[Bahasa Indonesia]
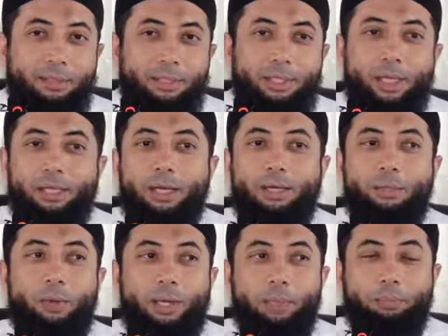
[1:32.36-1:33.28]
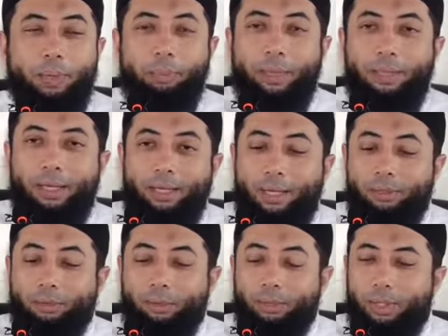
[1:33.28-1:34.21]
Syekhnya keluarin permen dari
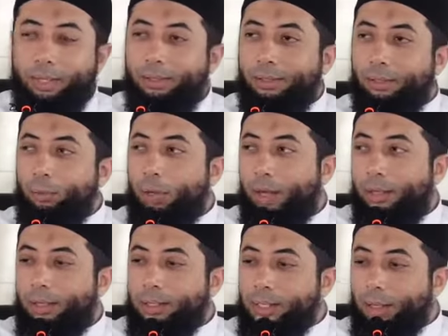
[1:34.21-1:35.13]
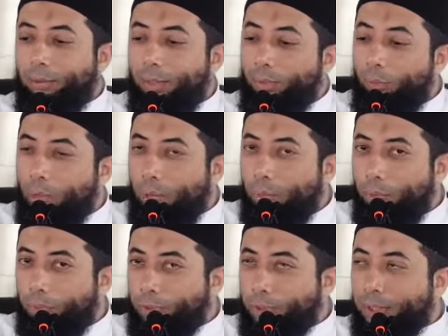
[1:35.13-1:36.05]
kantongnya dua, satu dibuka
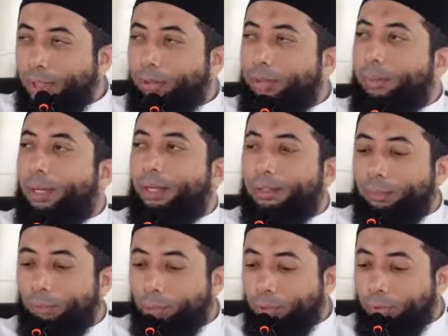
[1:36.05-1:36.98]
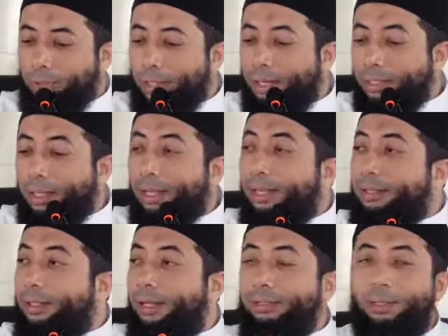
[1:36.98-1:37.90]
bungkusnya, satu dibiarin terbungkus, digeletakin
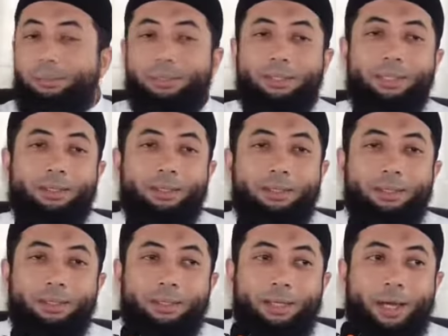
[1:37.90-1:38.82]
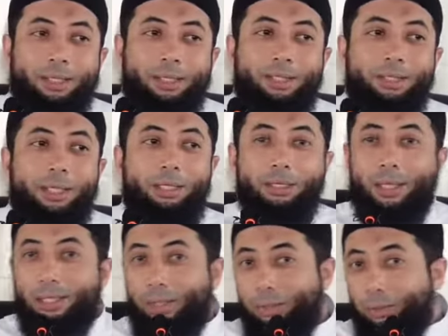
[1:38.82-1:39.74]
di lantai masjid. Kata syekhnya
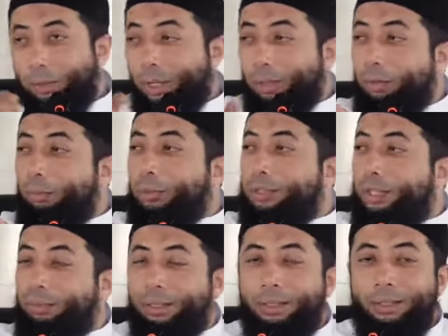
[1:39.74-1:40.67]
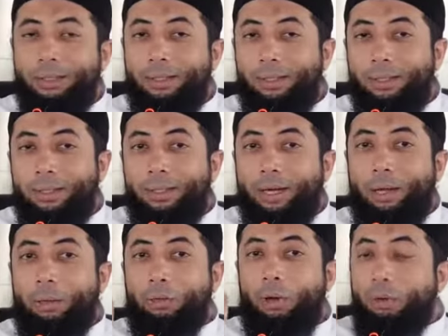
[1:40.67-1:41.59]
tanya itu orang non muslimin.
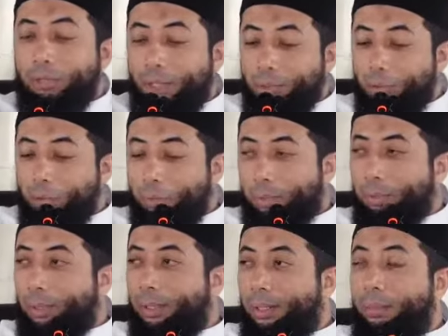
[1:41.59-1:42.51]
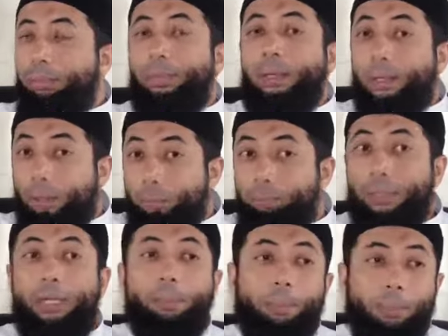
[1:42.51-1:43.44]
Kalau kau saya suruh permen ini
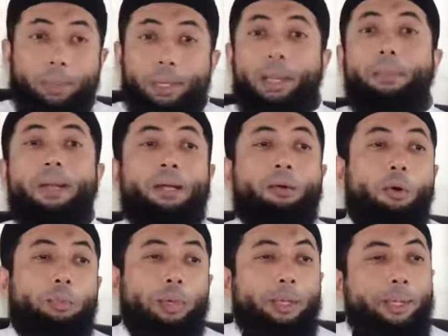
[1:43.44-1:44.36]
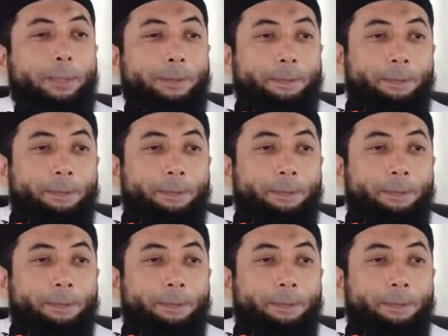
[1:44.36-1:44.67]
kepilih permen ini yang mana kau pilih?